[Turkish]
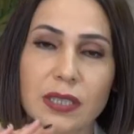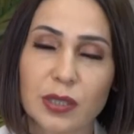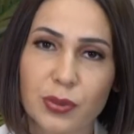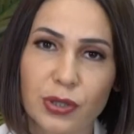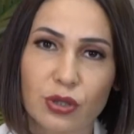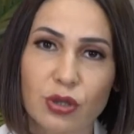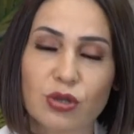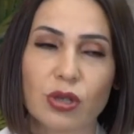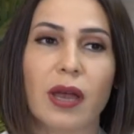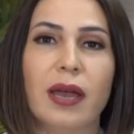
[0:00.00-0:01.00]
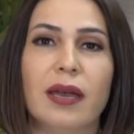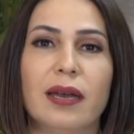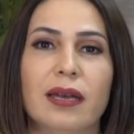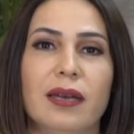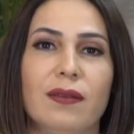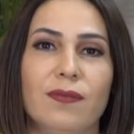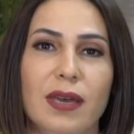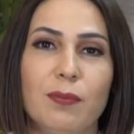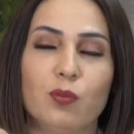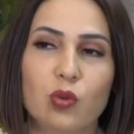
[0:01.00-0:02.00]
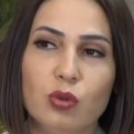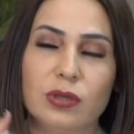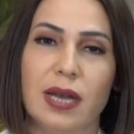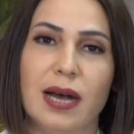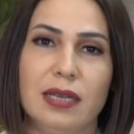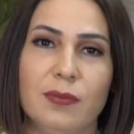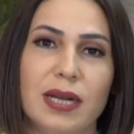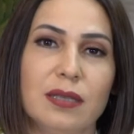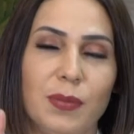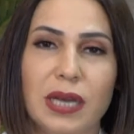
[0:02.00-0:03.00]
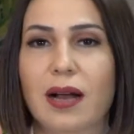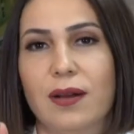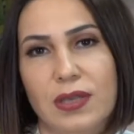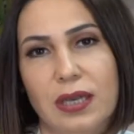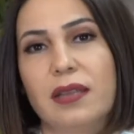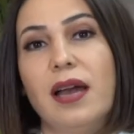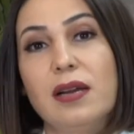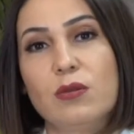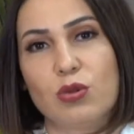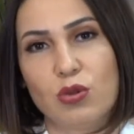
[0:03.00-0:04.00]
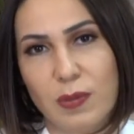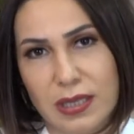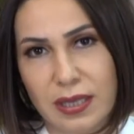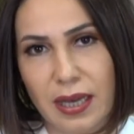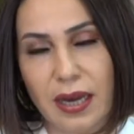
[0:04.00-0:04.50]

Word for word: yapıyoruz. E, ve bu talimat bir hafta kadar sürmesi